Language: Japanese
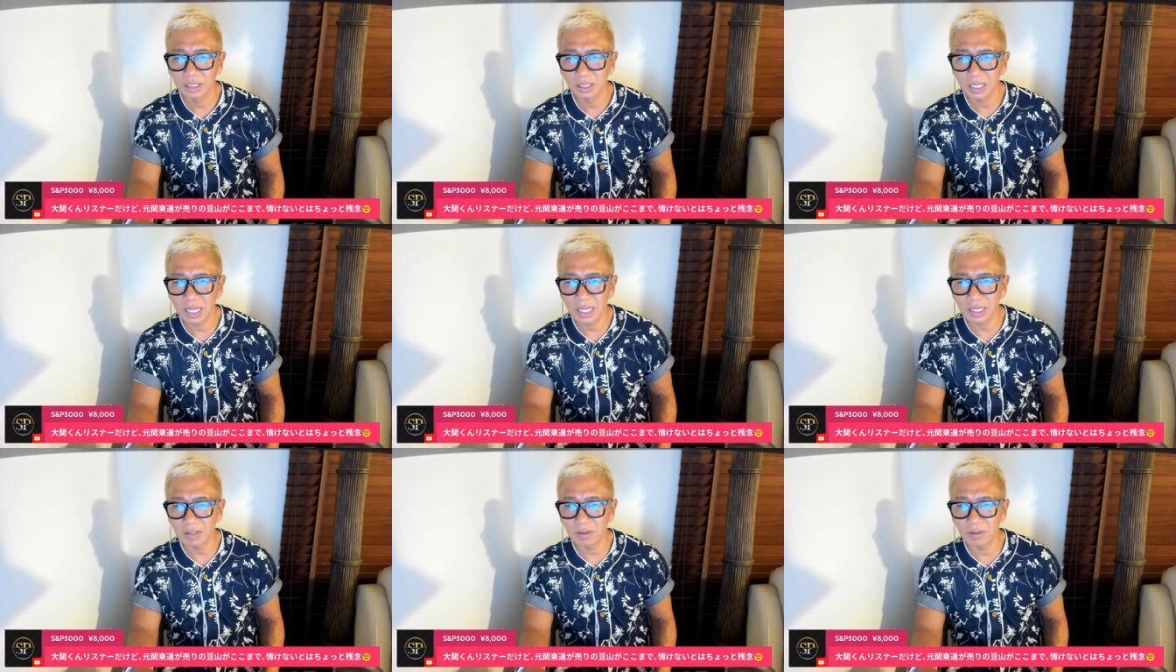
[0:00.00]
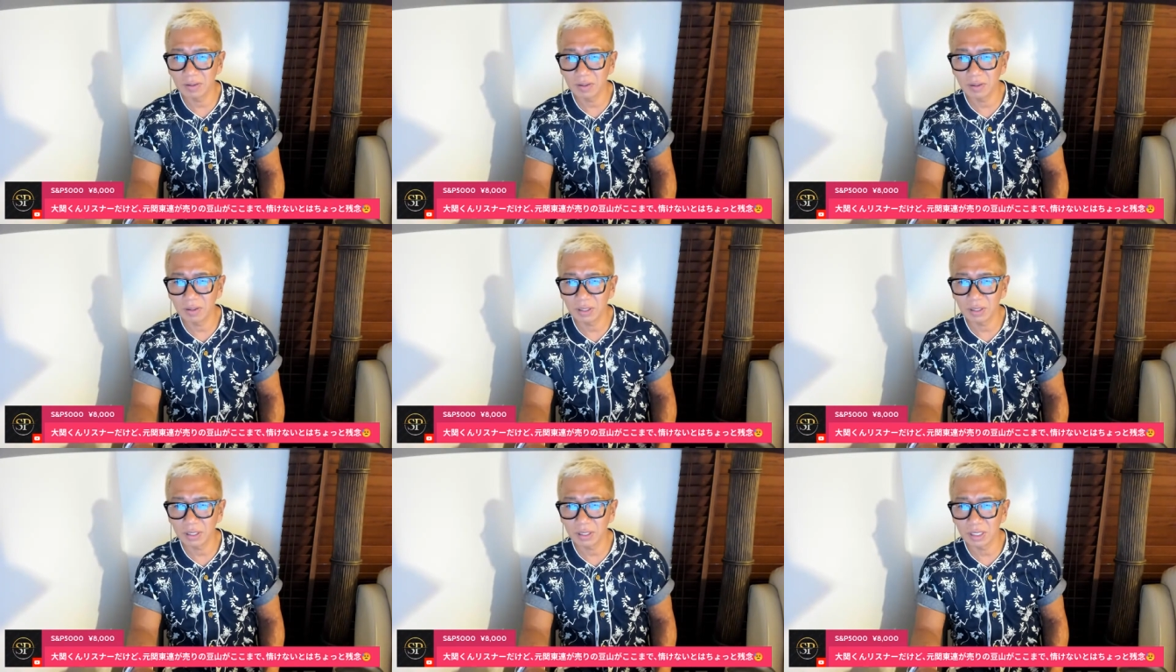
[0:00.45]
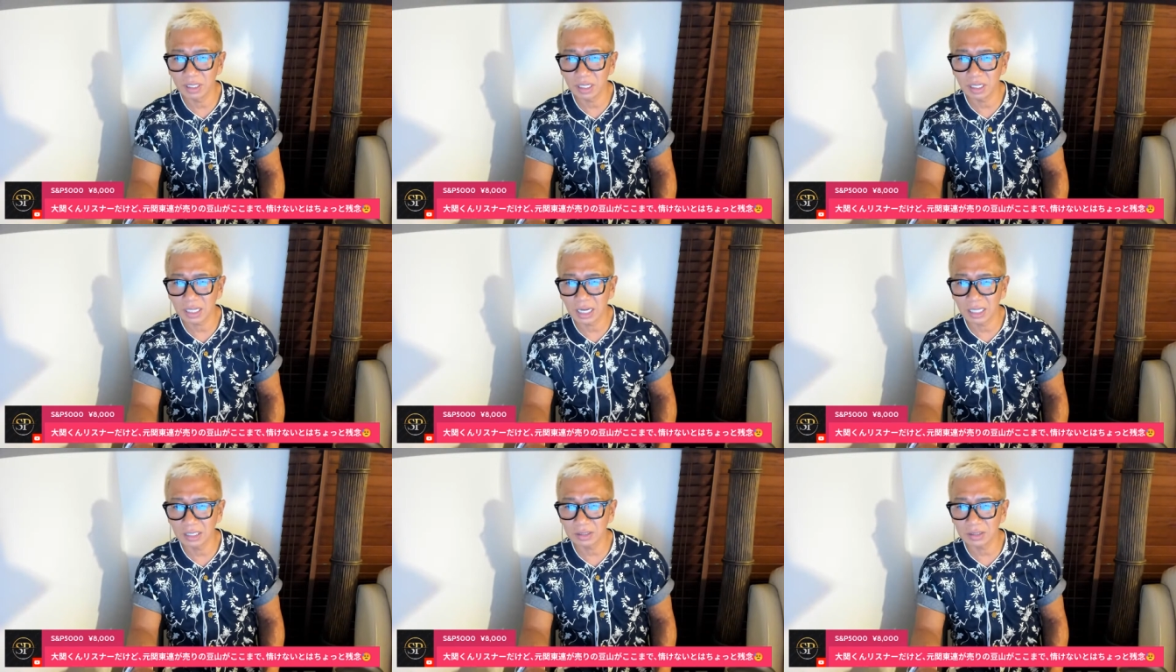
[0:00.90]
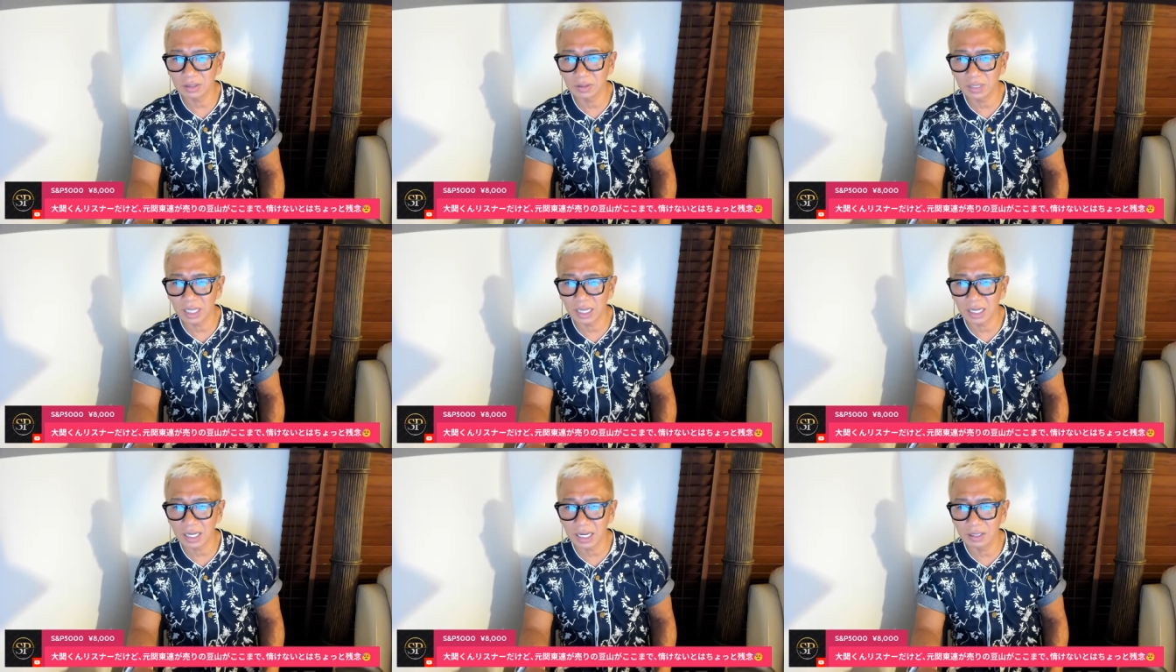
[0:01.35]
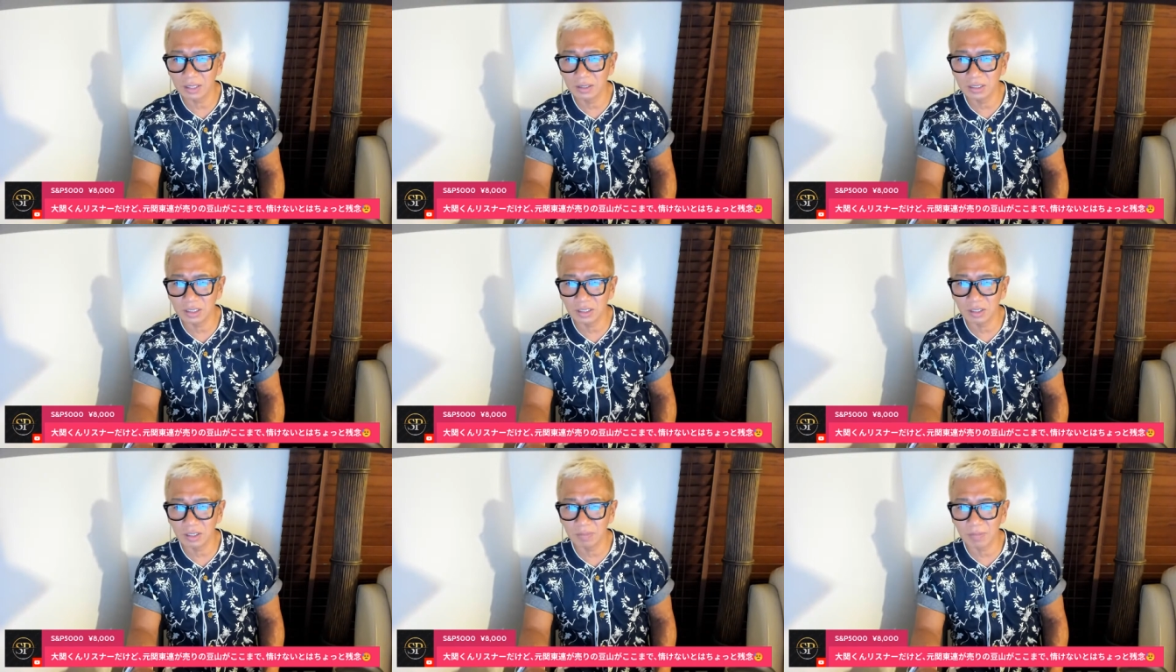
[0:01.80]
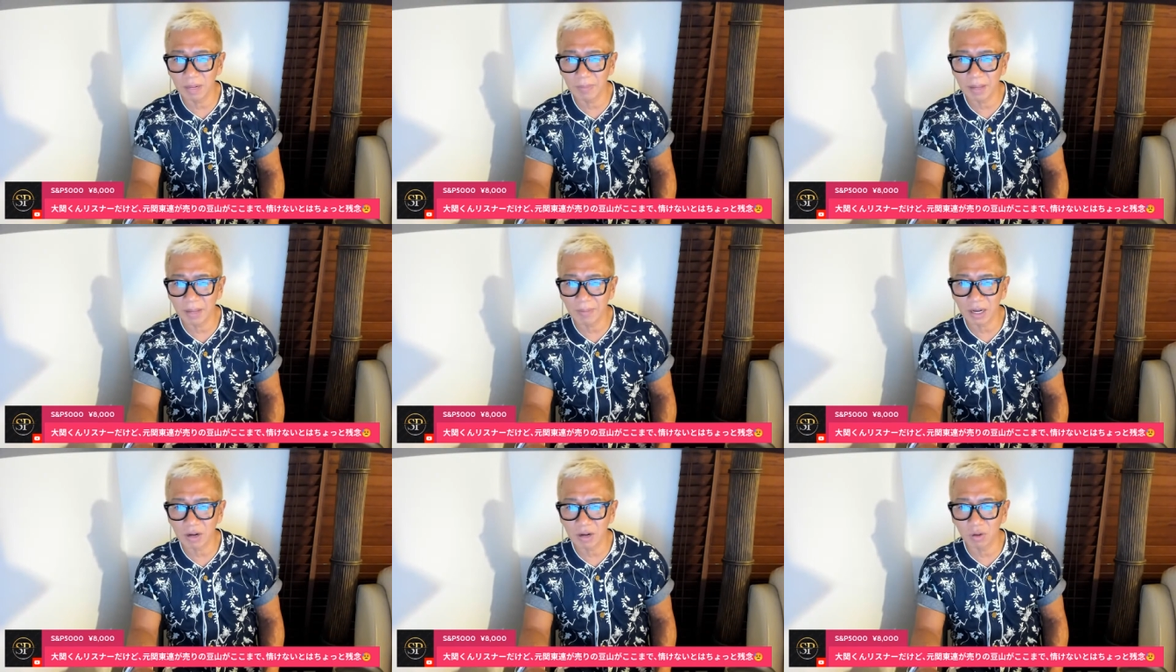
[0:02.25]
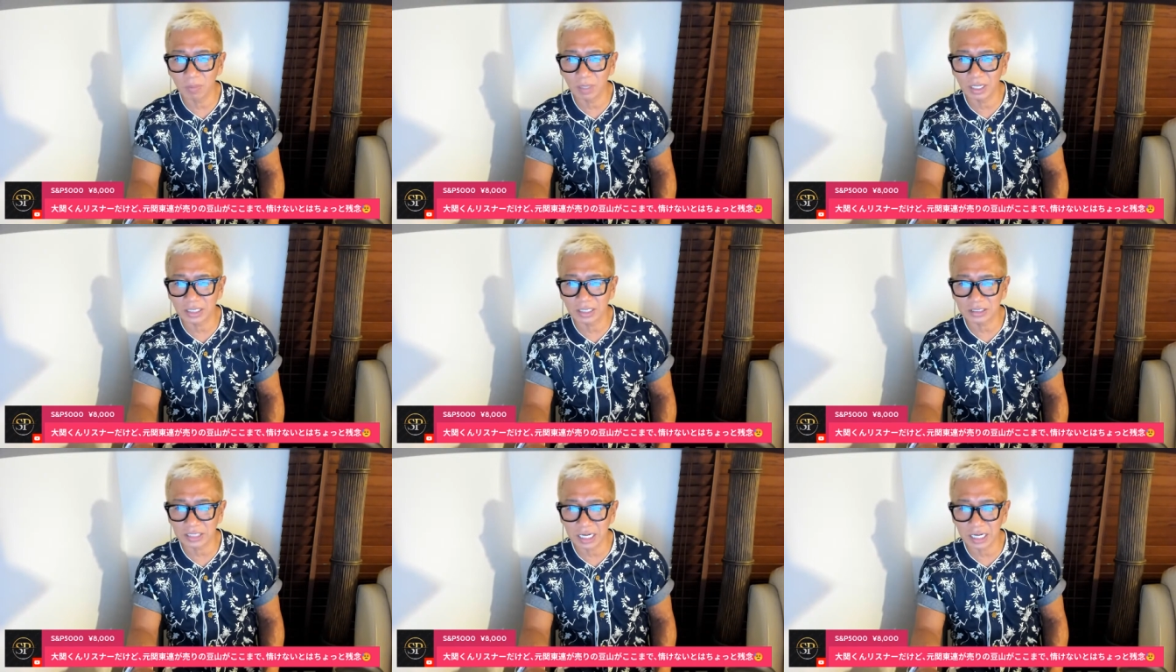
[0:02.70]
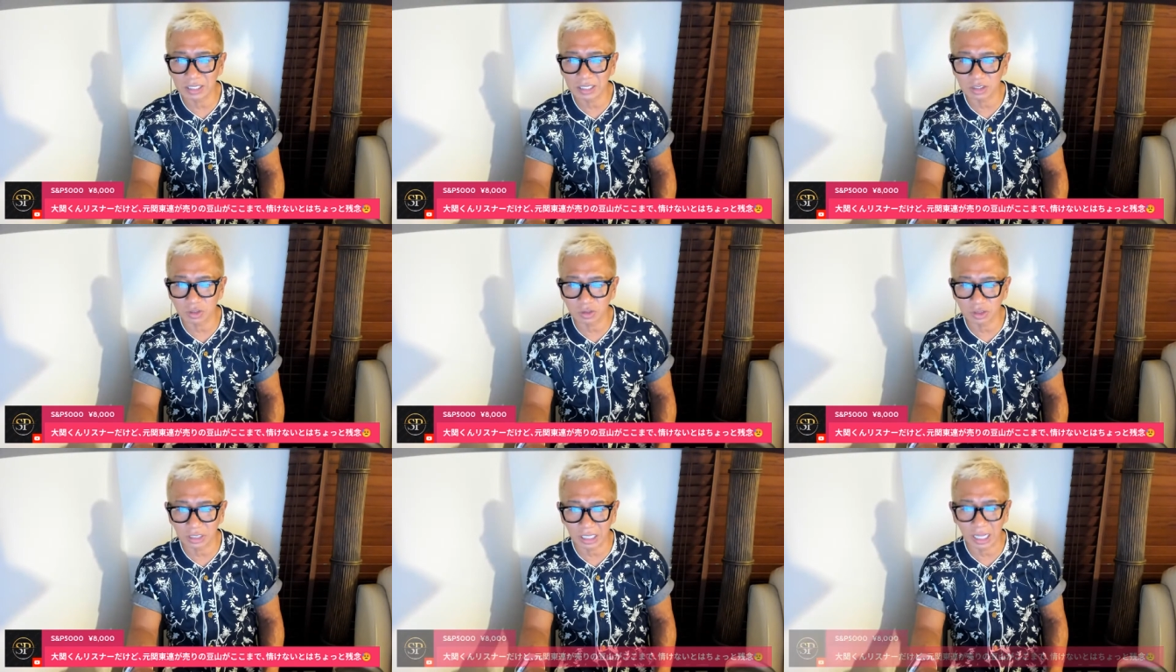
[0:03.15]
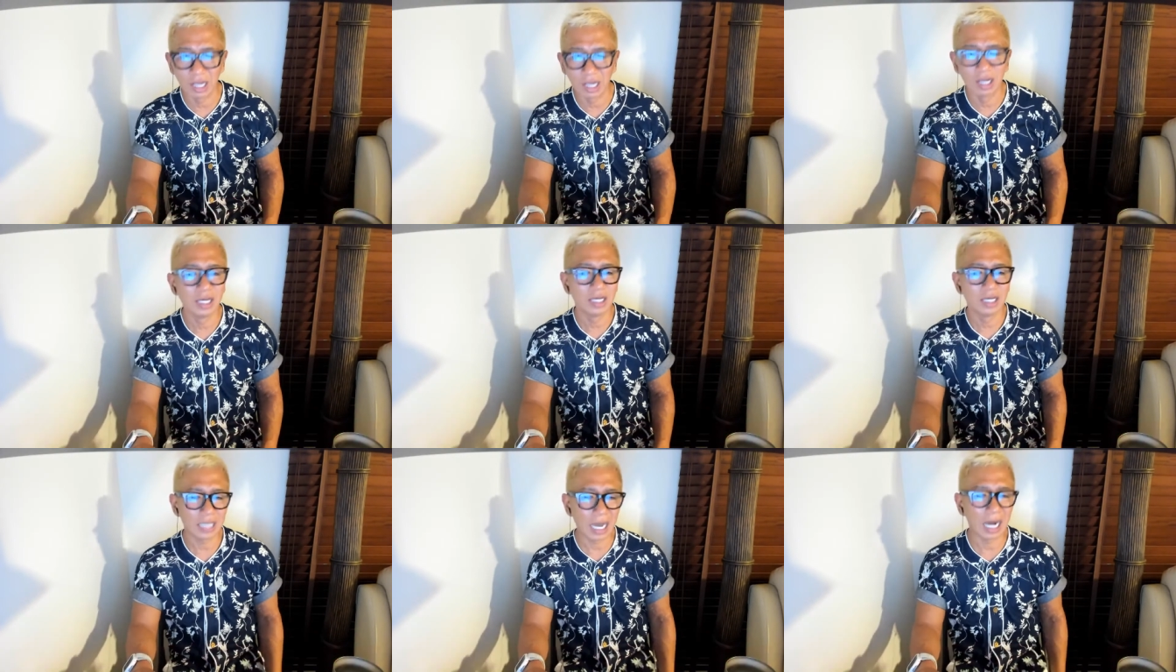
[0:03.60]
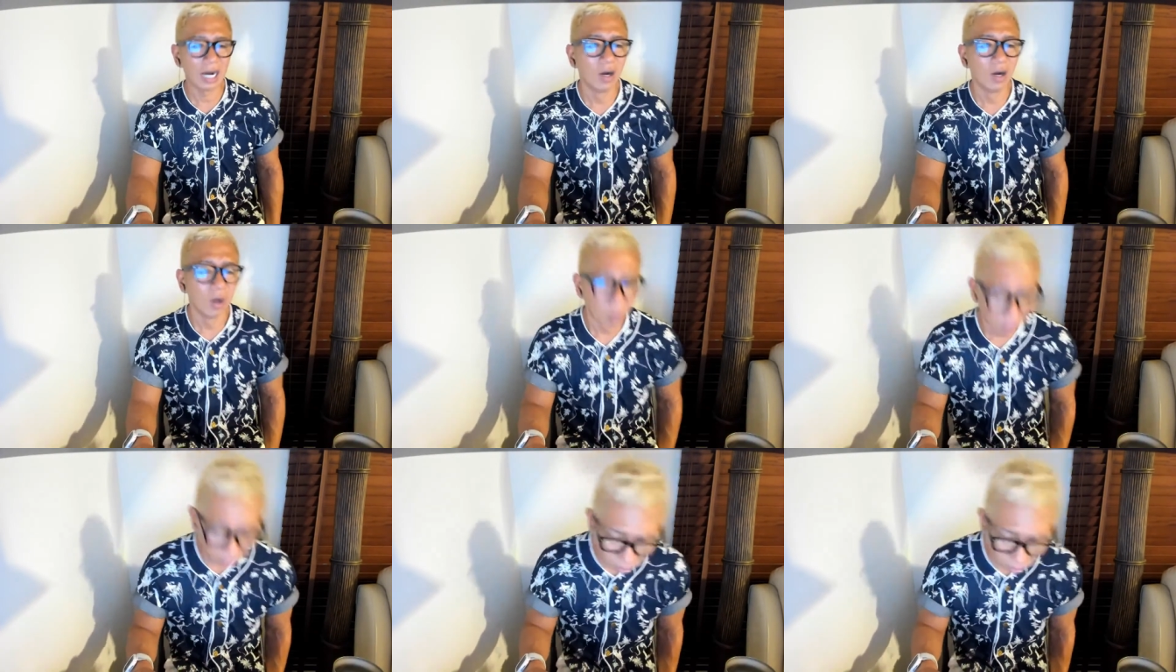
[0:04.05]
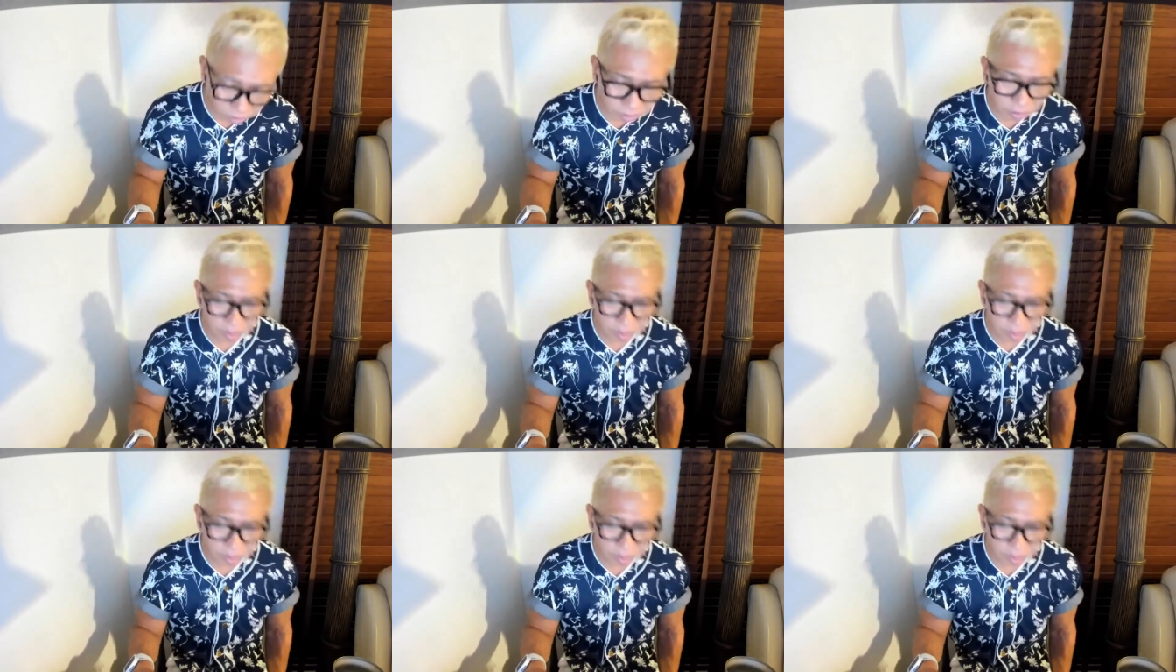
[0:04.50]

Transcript: 連合、関東連が売りの豆山がここまで情けないとちょっと、いや、本